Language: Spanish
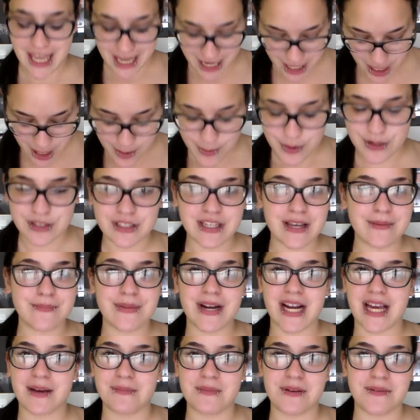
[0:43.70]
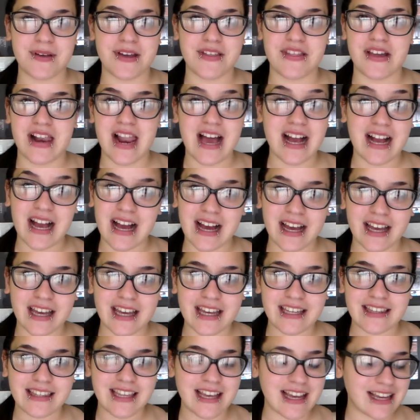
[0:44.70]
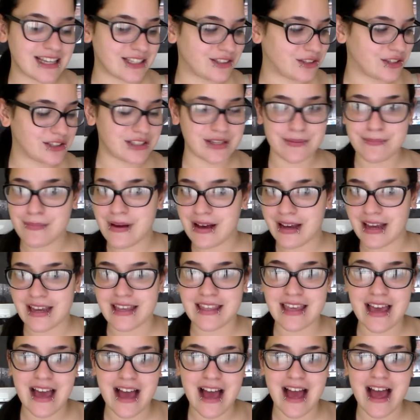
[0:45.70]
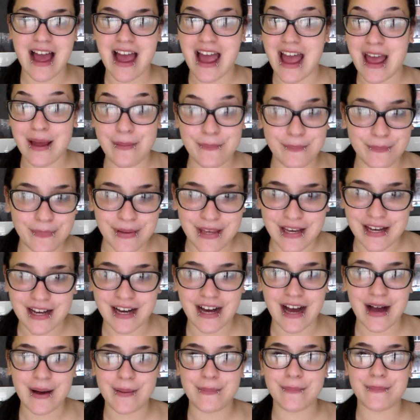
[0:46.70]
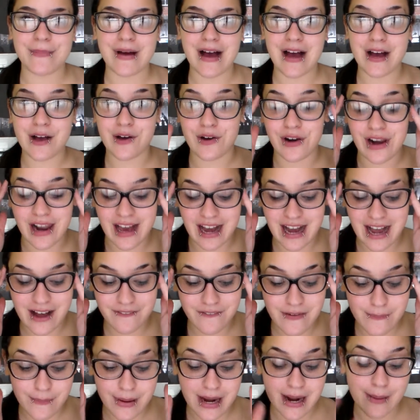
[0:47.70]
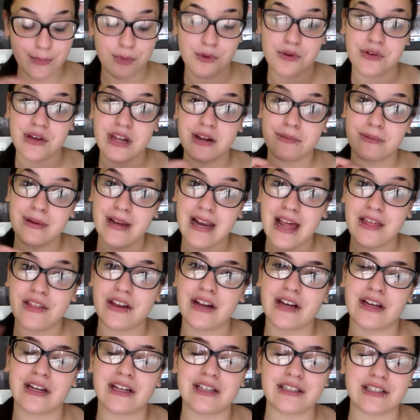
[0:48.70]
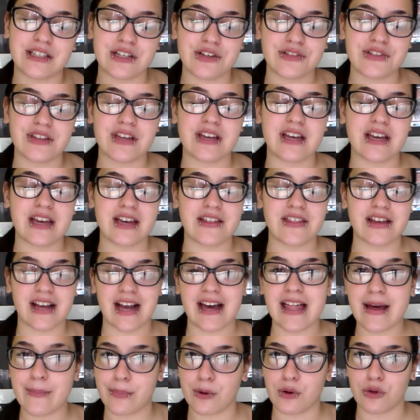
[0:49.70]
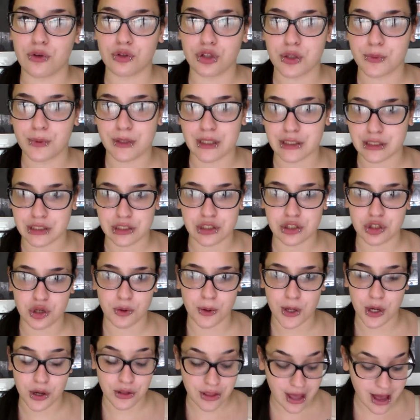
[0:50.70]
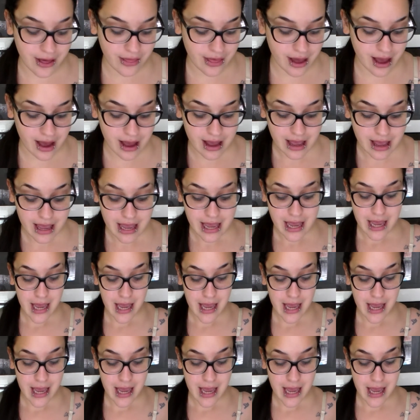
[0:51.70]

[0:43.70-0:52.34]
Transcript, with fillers: Y como siempre que me viene la cajita, estoy sin maquillar, en pijama, con la gafa para poder ver la descripción de, de cada producto porque si no, no veo nada.